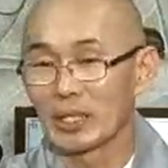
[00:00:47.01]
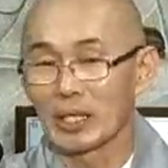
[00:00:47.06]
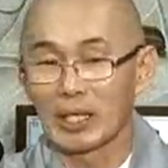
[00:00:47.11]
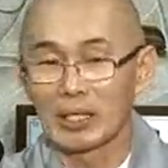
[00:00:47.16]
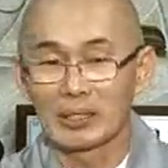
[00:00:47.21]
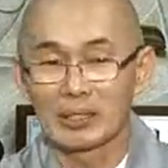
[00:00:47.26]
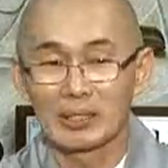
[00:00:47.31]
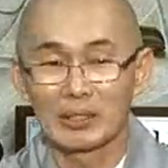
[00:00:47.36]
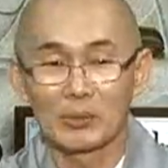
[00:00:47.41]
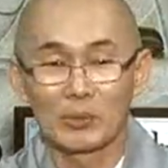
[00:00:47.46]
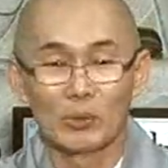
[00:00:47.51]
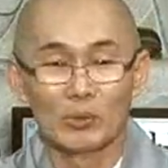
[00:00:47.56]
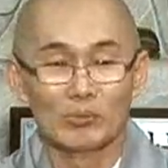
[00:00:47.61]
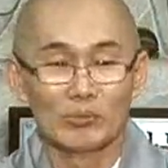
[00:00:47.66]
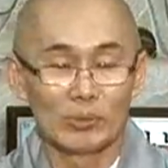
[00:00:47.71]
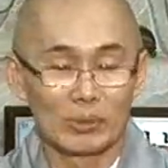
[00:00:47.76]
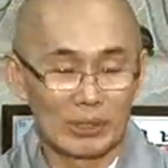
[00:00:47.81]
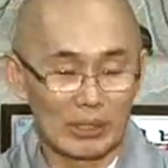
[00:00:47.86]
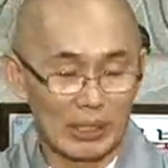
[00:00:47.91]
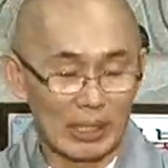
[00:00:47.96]
같이
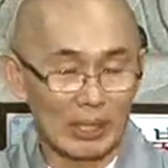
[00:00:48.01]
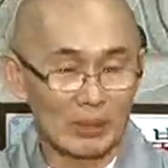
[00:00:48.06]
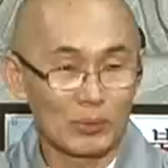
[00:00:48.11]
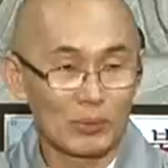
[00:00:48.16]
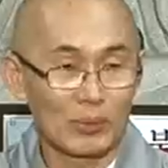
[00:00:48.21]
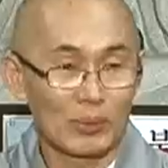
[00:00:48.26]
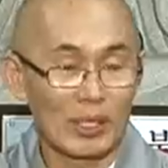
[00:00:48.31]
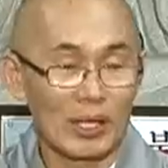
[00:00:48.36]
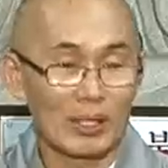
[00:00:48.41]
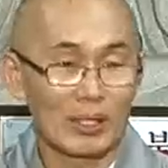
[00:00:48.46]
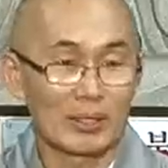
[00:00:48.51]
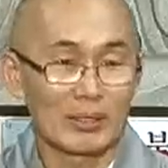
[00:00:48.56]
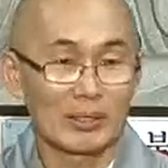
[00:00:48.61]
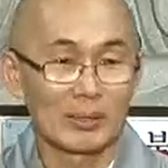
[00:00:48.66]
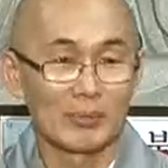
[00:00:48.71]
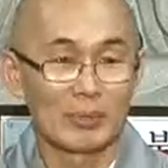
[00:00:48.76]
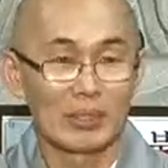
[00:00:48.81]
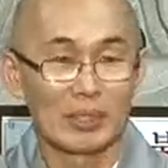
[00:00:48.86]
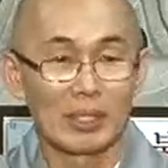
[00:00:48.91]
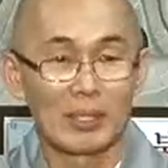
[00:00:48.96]
공부들을 하도록
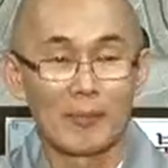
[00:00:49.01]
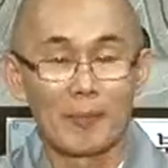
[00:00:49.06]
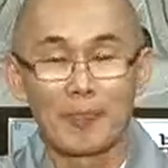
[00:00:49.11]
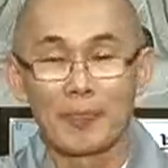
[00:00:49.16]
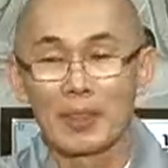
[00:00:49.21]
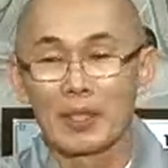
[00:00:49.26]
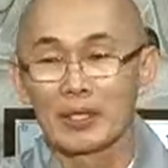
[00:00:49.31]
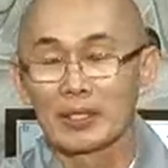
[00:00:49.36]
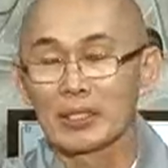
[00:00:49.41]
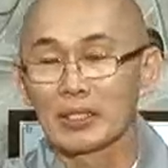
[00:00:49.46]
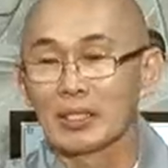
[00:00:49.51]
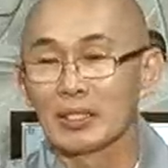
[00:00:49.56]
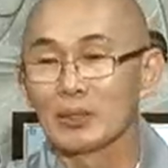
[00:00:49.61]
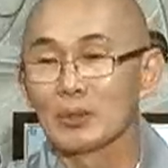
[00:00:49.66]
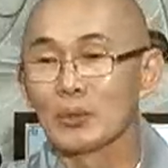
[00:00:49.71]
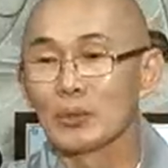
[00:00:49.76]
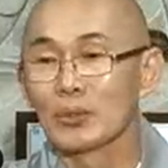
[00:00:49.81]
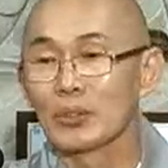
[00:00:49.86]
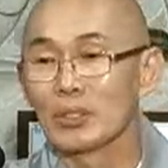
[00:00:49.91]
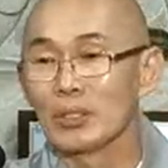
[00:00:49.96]
하겠습니다.
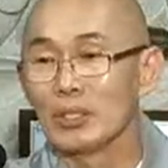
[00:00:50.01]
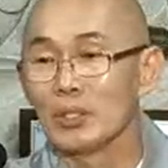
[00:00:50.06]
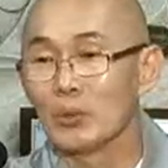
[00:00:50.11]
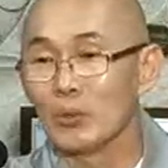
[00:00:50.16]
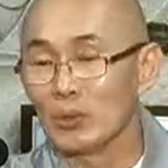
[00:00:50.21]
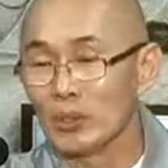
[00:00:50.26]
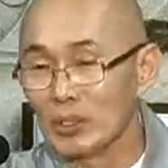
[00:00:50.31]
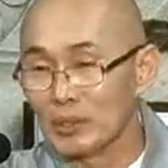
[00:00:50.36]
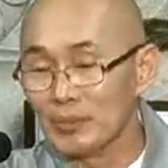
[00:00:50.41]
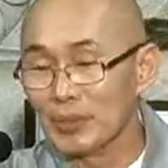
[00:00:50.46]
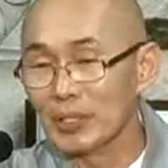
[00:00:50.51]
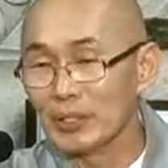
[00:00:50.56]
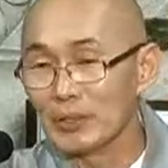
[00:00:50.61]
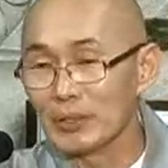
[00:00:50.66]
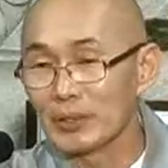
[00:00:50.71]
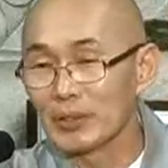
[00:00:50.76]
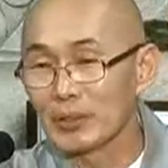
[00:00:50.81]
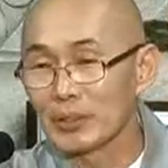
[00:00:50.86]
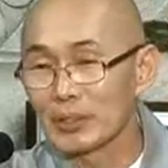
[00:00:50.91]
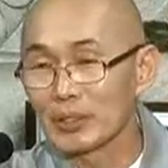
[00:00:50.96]
기도를 올리면,
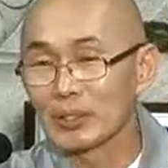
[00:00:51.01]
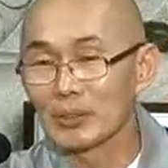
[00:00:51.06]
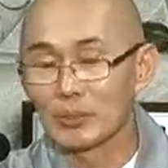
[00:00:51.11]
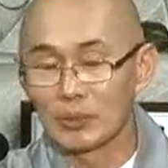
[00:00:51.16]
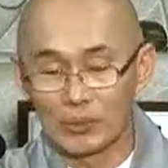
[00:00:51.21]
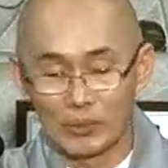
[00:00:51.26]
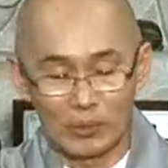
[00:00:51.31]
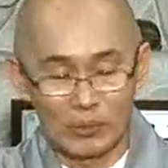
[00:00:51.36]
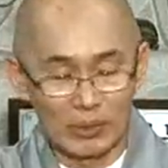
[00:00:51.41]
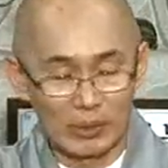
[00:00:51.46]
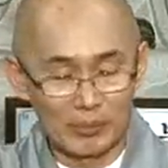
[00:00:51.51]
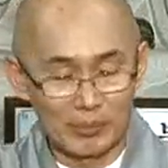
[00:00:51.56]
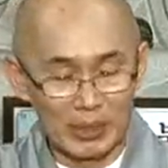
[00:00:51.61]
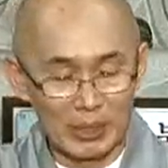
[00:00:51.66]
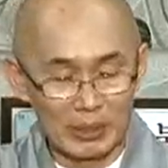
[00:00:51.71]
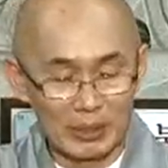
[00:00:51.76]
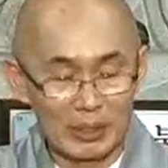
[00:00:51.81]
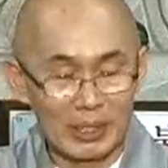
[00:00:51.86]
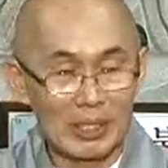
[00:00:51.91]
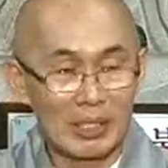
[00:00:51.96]
기도를
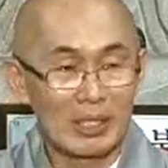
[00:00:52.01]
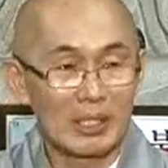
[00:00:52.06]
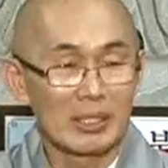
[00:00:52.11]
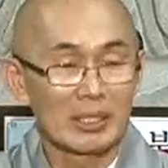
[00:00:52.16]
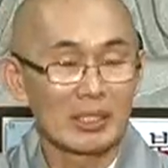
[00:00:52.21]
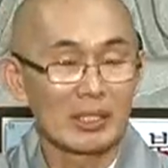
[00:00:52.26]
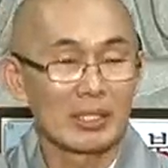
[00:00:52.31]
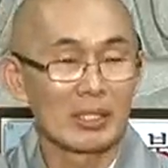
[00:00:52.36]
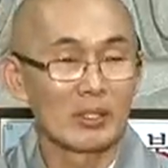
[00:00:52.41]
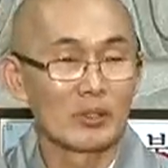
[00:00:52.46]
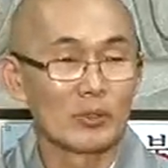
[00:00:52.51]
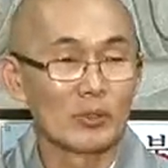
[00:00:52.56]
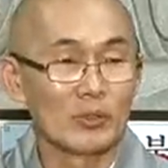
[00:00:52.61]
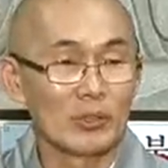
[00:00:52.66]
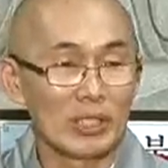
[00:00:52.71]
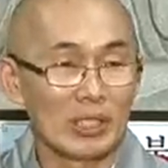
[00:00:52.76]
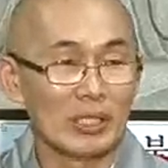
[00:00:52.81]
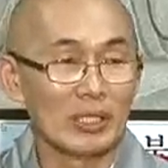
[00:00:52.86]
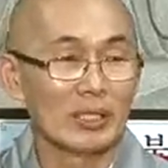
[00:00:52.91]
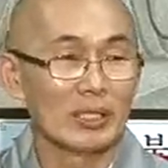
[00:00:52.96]
올리면
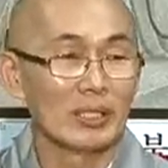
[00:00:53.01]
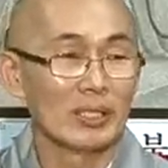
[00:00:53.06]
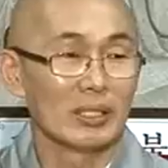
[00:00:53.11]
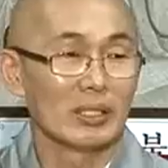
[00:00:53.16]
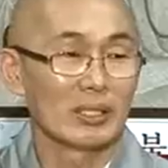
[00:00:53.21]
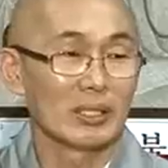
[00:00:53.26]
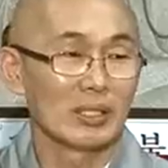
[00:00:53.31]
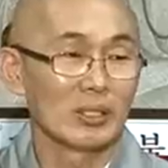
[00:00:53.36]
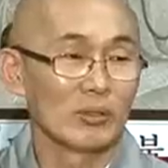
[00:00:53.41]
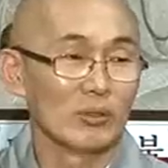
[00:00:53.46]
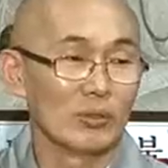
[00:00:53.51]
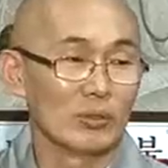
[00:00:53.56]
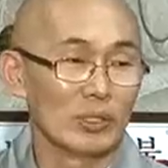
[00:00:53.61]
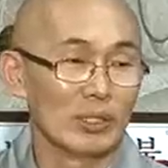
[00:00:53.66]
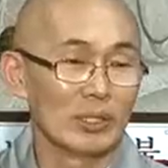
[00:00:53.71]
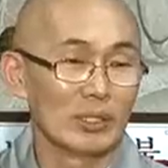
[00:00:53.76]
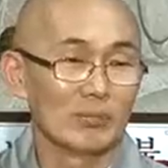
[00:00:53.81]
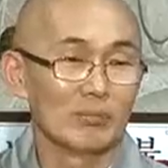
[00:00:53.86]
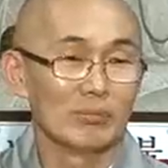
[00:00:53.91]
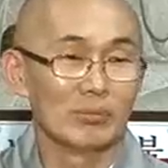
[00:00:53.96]
기륭이
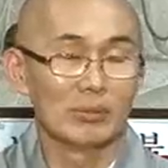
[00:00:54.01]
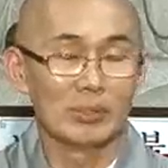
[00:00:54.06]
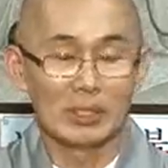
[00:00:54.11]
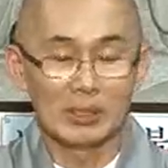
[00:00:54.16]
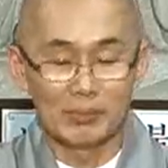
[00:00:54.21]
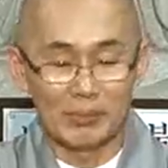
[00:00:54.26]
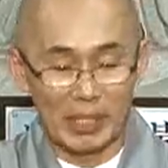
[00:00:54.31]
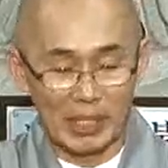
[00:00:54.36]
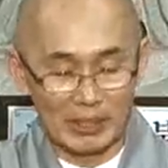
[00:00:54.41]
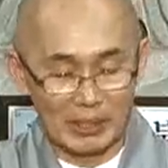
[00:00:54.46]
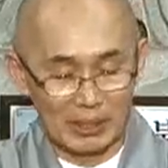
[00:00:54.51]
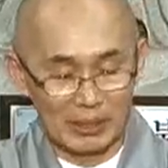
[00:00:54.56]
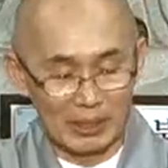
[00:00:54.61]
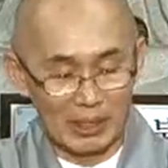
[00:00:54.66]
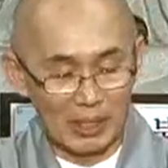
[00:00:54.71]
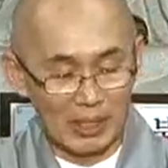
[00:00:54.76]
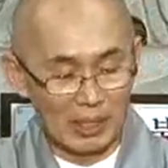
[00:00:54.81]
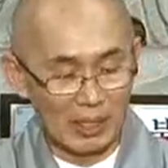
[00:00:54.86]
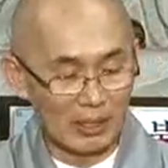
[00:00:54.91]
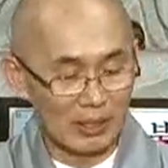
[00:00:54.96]
기룡이
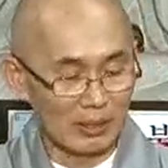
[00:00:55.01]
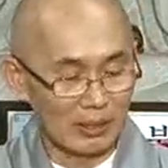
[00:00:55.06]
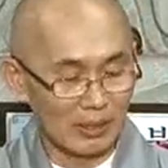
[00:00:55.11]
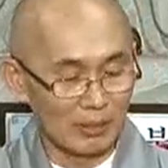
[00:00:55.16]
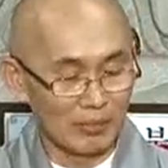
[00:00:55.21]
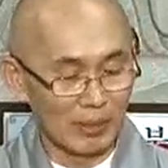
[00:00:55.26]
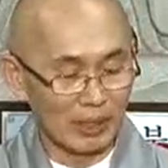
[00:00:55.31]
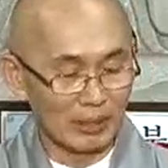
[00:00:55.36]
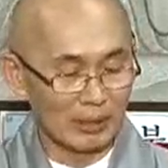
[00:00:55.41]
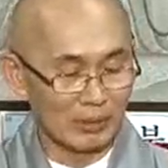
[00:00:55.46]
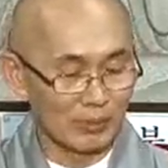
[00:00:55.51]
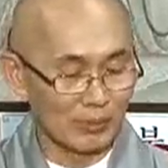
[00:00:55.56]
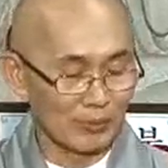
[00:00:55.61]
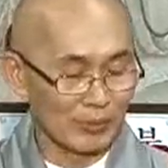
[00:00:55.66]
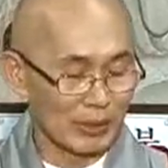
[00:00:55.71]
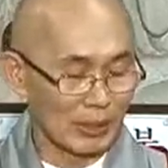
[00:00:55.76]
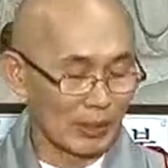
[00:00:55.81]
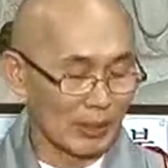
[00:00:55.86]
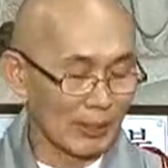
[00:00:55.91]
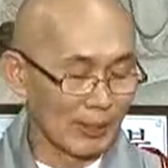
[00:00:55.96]
무의미해진다 그런
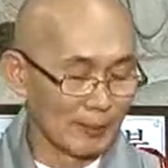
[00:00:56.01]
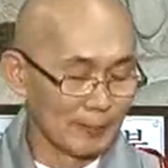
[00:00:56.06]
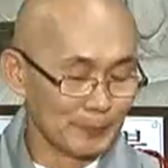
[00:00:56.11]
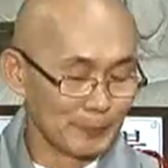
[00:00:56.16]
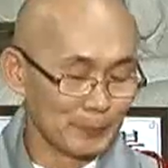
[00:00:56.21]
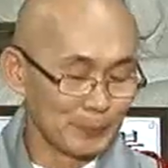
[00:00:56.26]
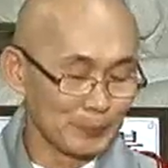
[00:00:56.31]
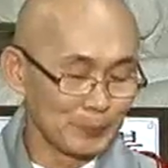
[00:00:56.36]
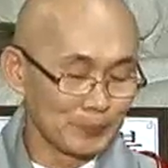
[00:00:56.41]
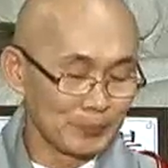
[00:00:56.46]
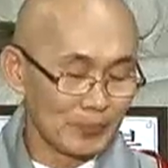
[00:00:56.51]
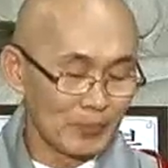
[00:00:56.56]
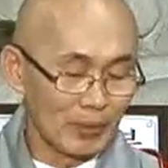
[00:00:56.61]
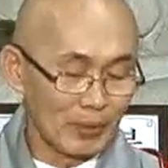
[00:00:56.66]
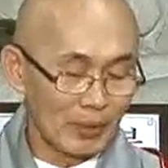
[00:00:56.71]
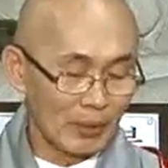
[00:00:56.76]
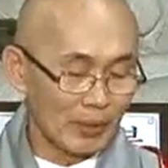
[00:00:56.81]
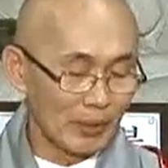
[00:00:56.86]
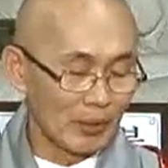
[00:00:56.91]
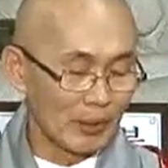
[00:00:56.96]
말씀입니다.
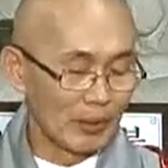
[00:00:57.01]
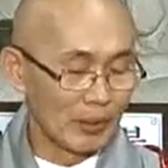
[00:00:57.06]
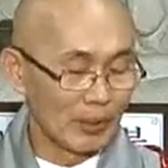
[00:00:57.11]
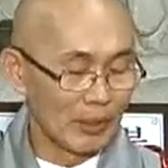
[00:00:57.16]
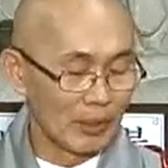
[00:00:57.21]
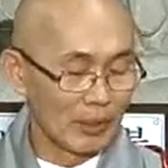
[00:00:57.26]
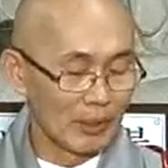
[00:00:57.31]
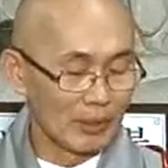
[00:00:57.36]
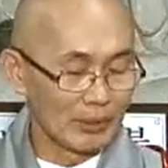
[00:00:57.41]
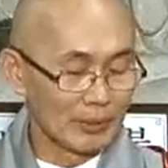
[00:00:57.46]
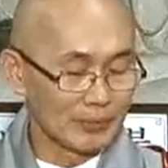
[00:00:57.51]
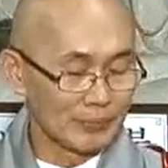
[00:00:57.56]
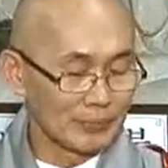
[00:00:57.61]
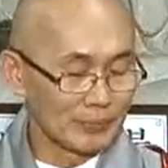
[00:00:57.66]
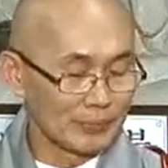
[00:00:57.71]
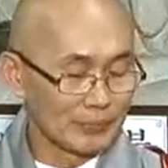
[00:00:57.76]
어,